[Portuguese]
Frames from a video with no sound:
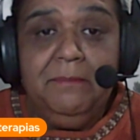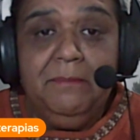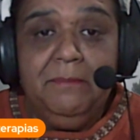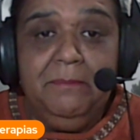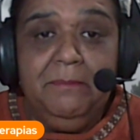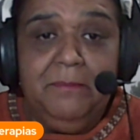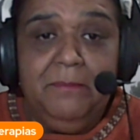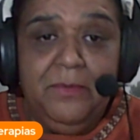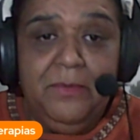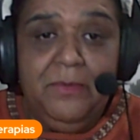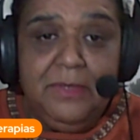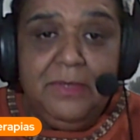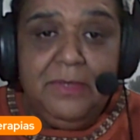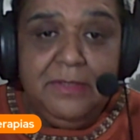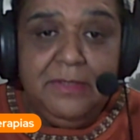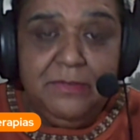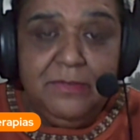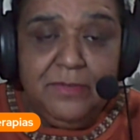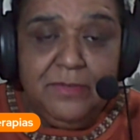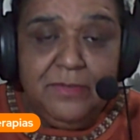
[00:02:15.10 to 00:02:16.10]

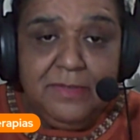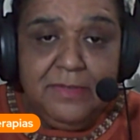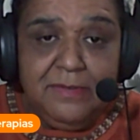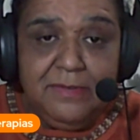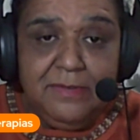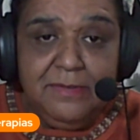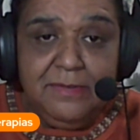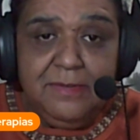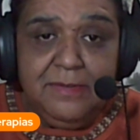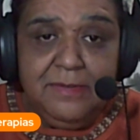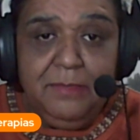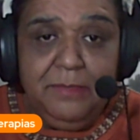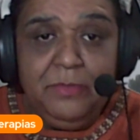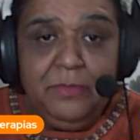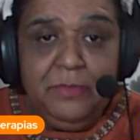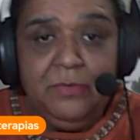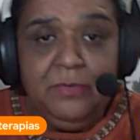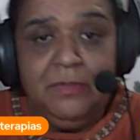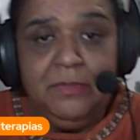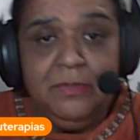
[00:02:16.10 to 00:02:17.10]
Muitas vezes tem
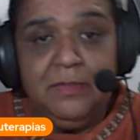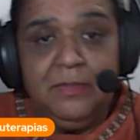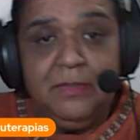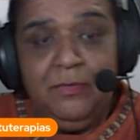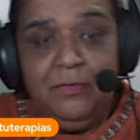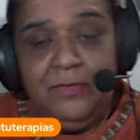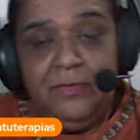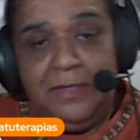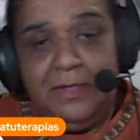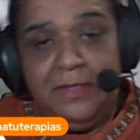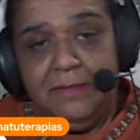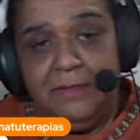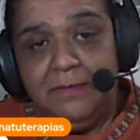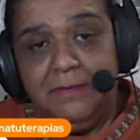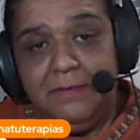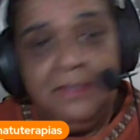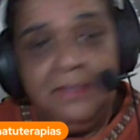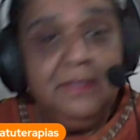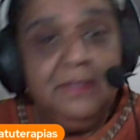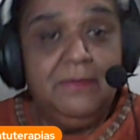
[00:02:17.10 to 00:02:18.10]
pessoas que falam
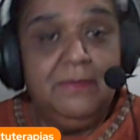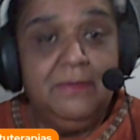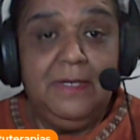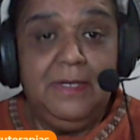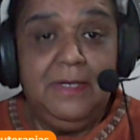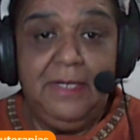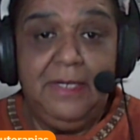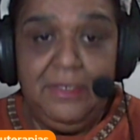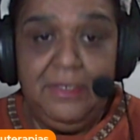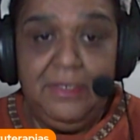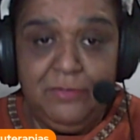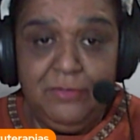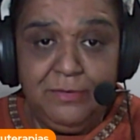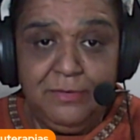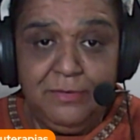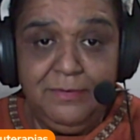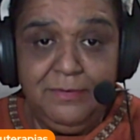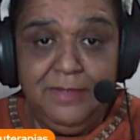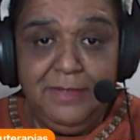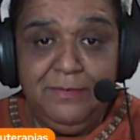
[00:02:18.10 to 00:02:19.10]
que não é
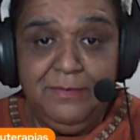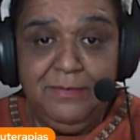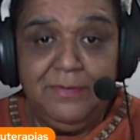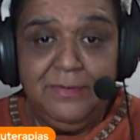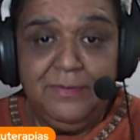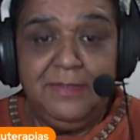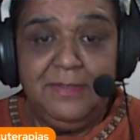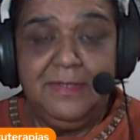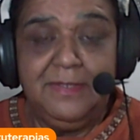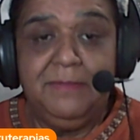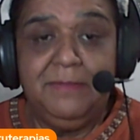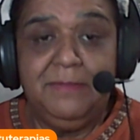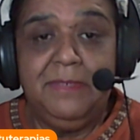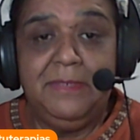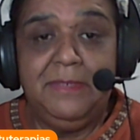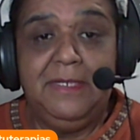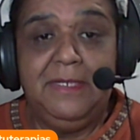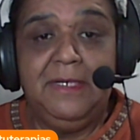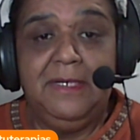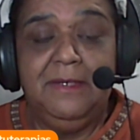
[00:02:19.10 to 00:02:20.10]
ético, né? Você
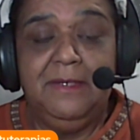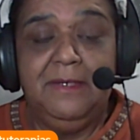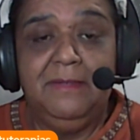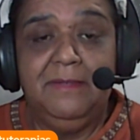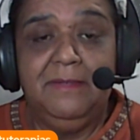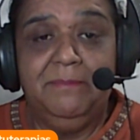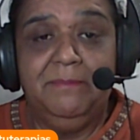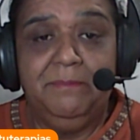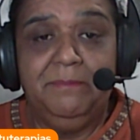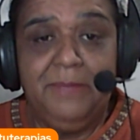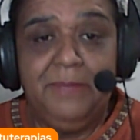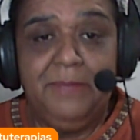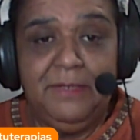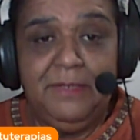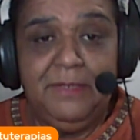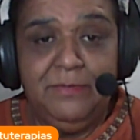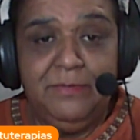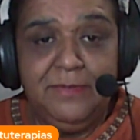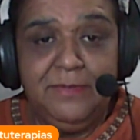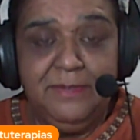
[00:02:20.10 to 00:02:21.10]
trabalhar para
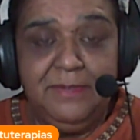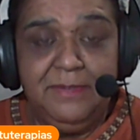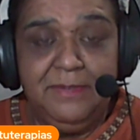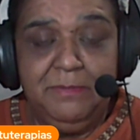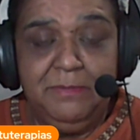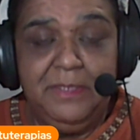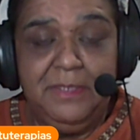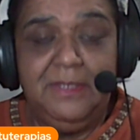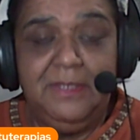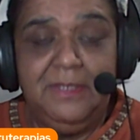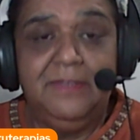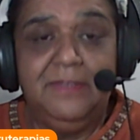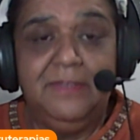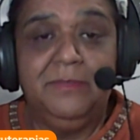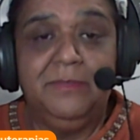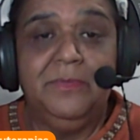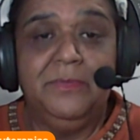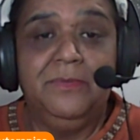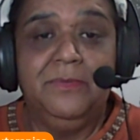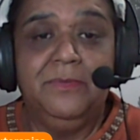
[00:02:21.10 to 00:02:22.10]
você
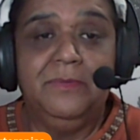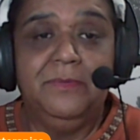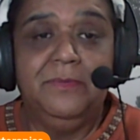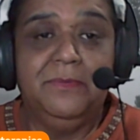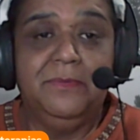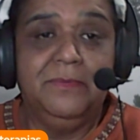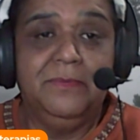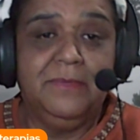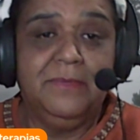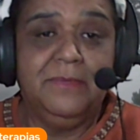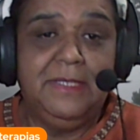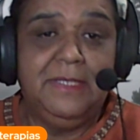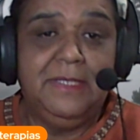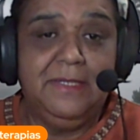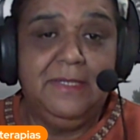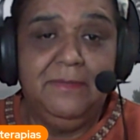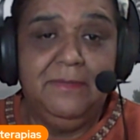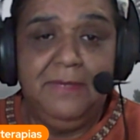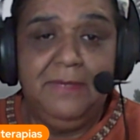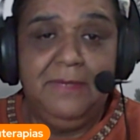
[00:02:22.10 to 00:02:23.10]
mesmo, ou que
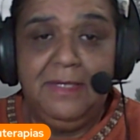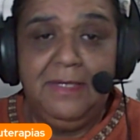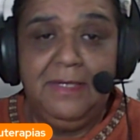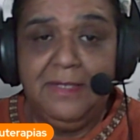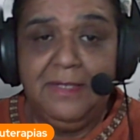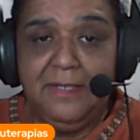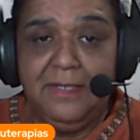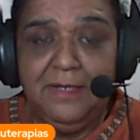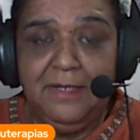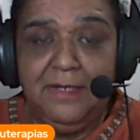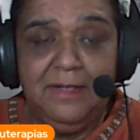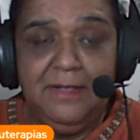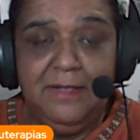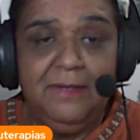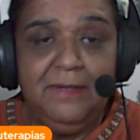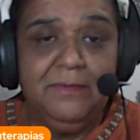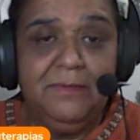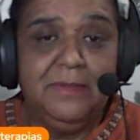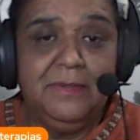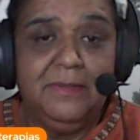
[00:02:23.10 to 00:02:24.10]
não é
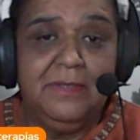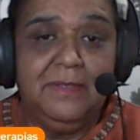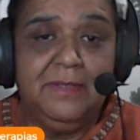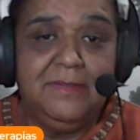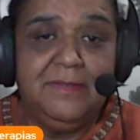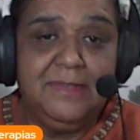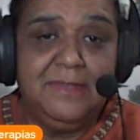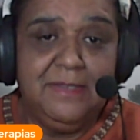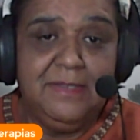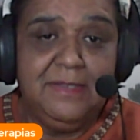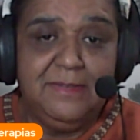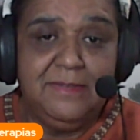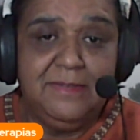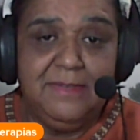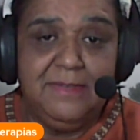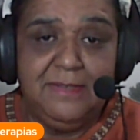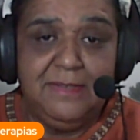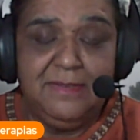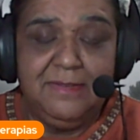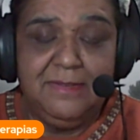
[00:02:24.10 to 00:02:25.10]
legal, e etc,
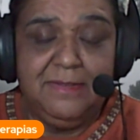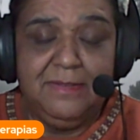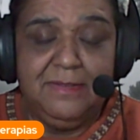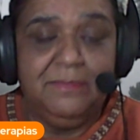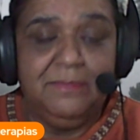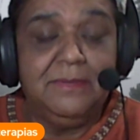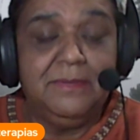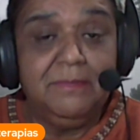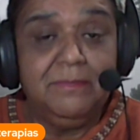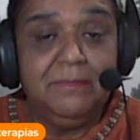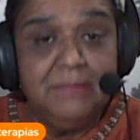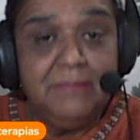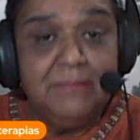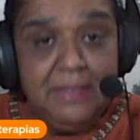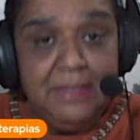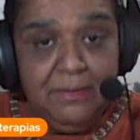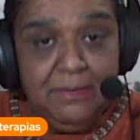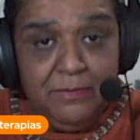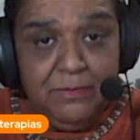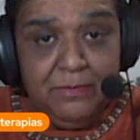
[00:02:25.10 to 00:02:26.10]
etc. Então, então
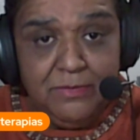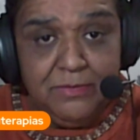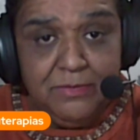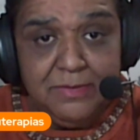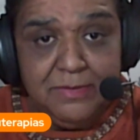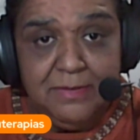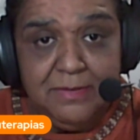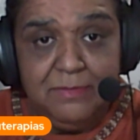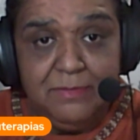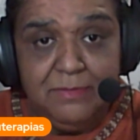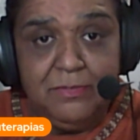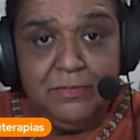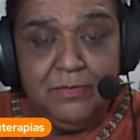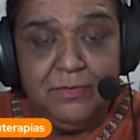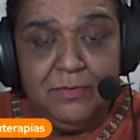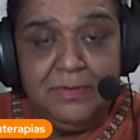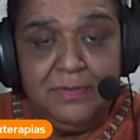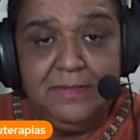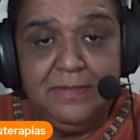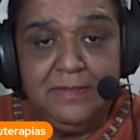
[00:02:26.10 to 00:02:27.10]
tem condição de
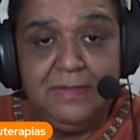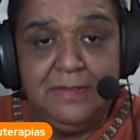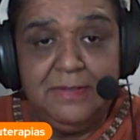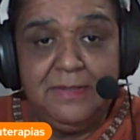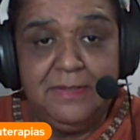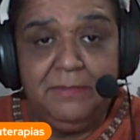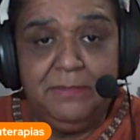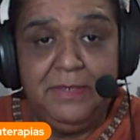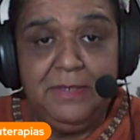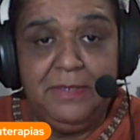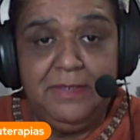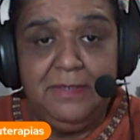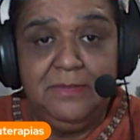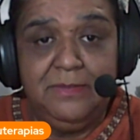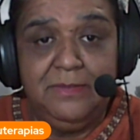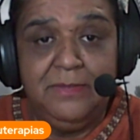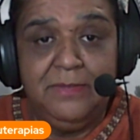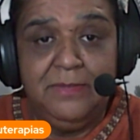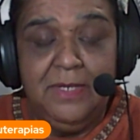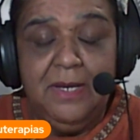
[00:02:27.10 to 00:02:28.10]
você estar tá
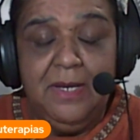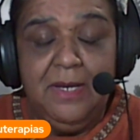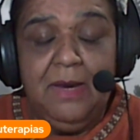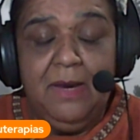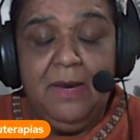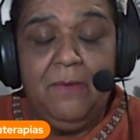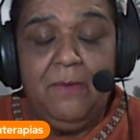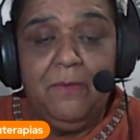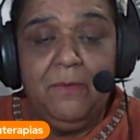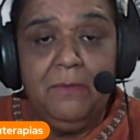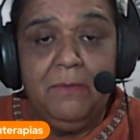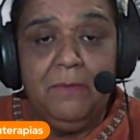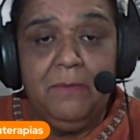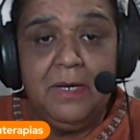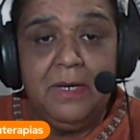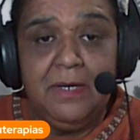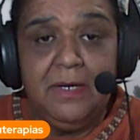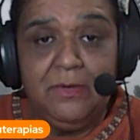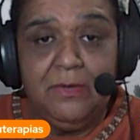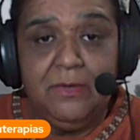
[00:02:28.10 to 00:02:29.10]
trabalhando alguma
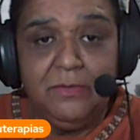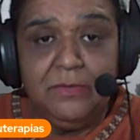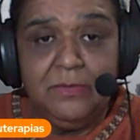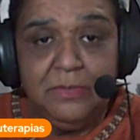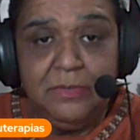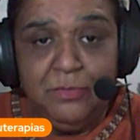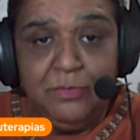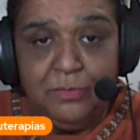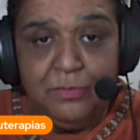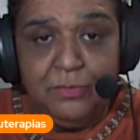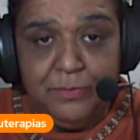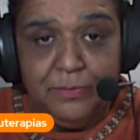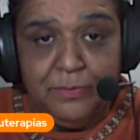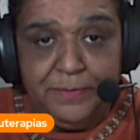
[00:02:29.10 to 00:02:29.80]
causa sua.